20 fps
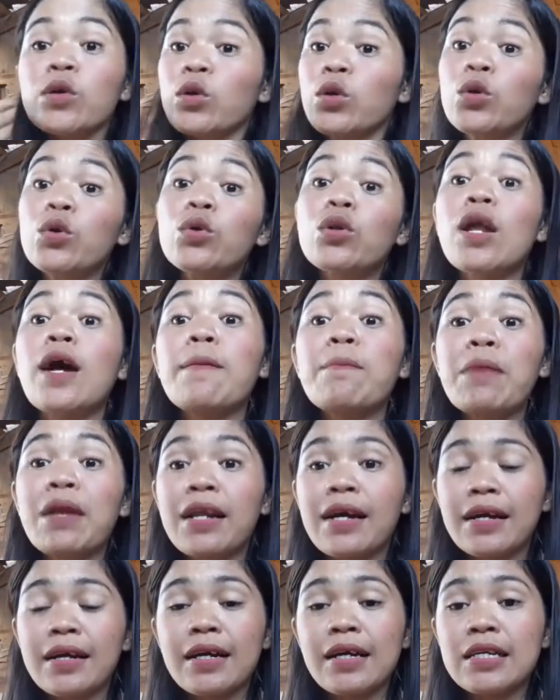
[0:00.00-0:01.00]
yun lang
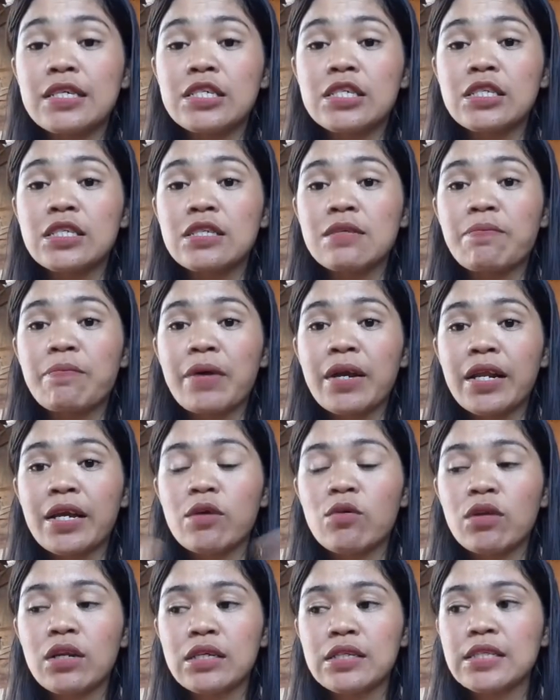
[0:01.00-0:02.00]
pala guys.
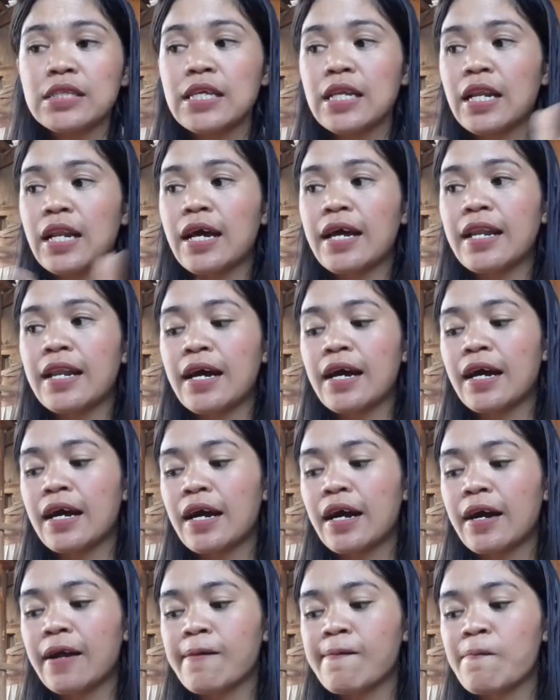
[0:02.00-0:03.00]
Pareho lang sila
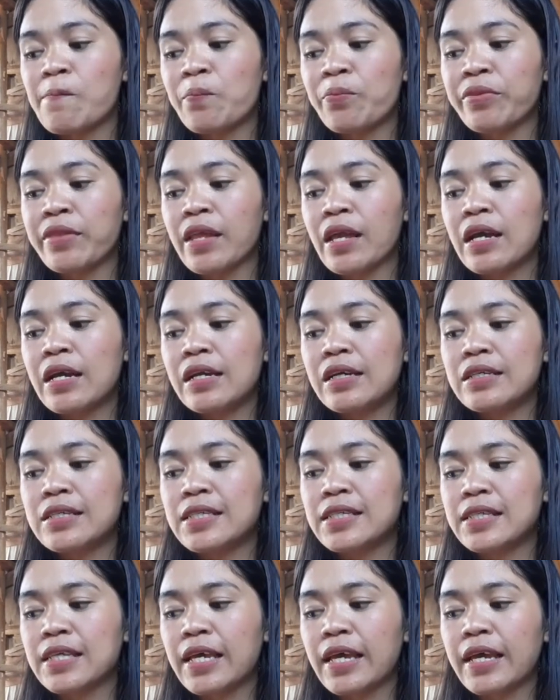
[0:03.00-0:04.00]
ng
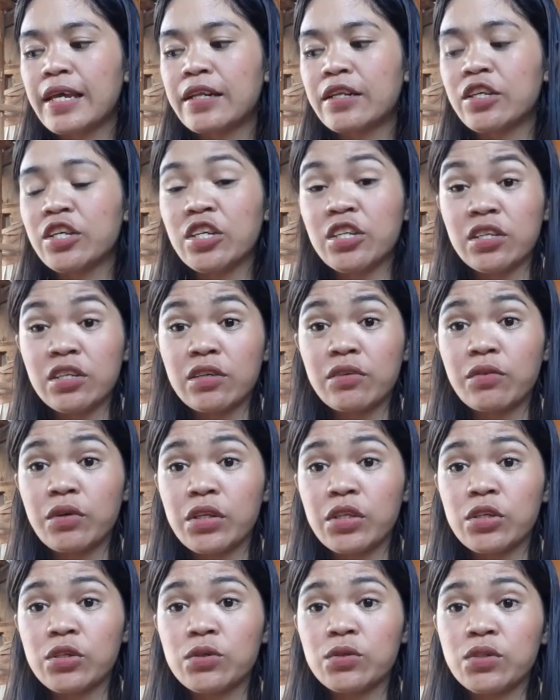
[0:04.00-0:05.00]
skin
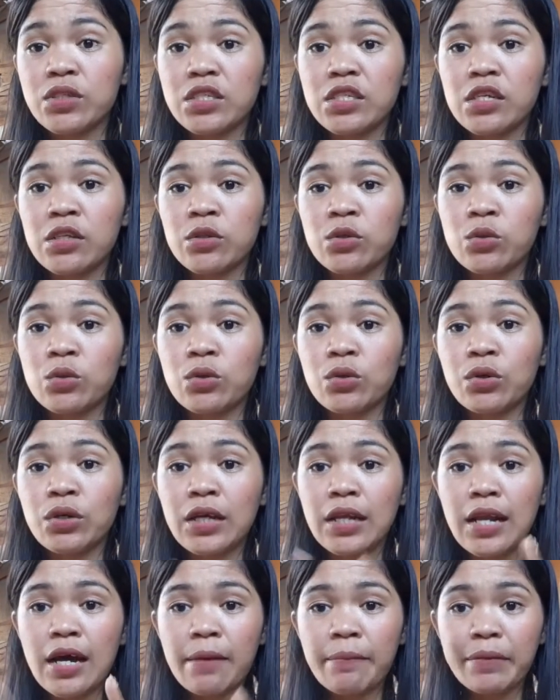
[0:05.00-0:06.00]
renew set yung
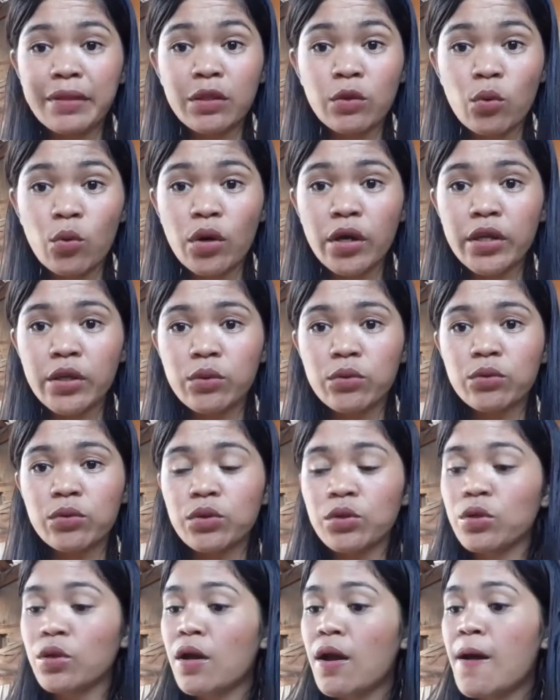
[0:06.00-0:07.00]
ginamit ko
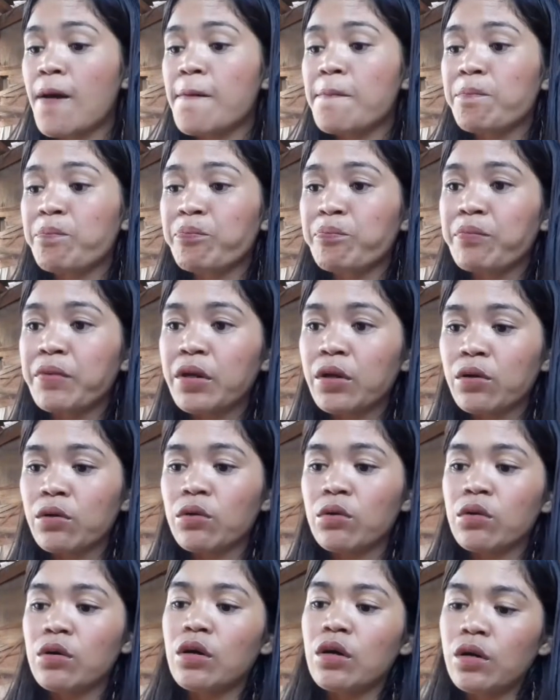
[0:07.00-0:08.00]
ngayon.
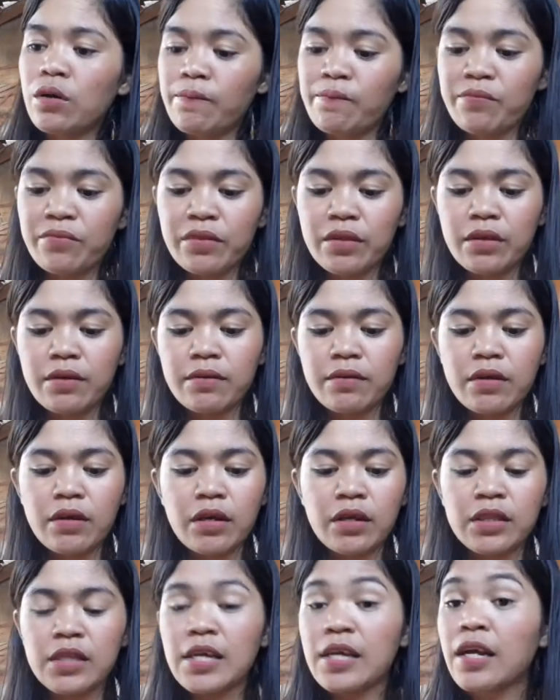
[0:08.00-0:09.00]
Pero,
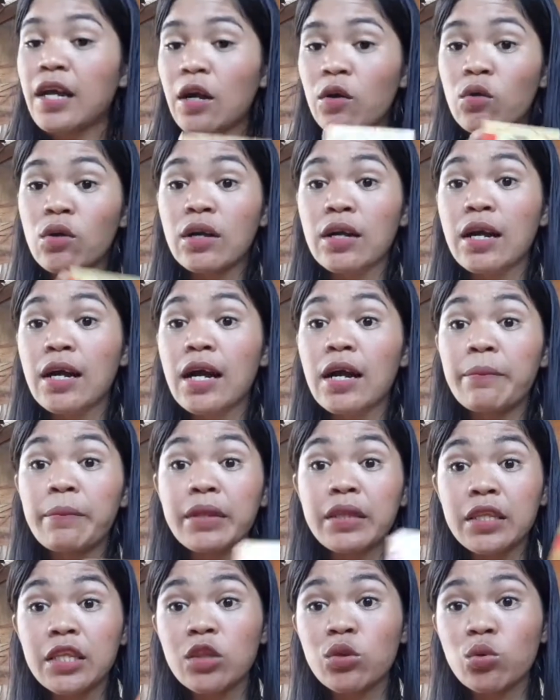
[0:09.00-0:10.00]
I think ako ang
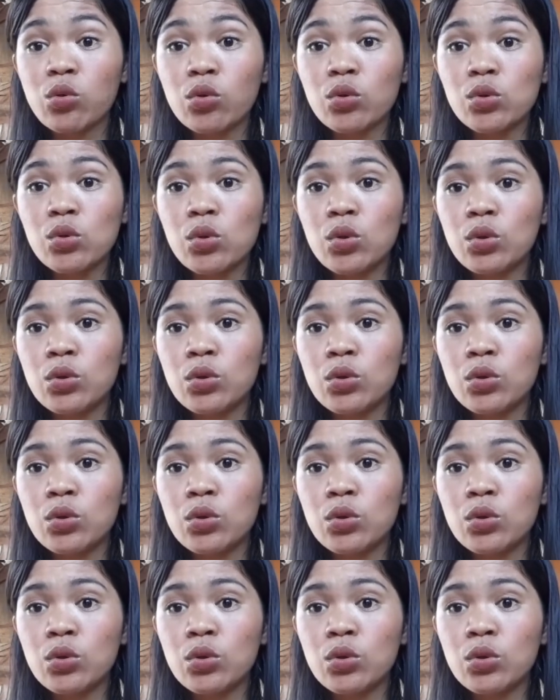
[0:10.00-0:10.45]
gagamit nito.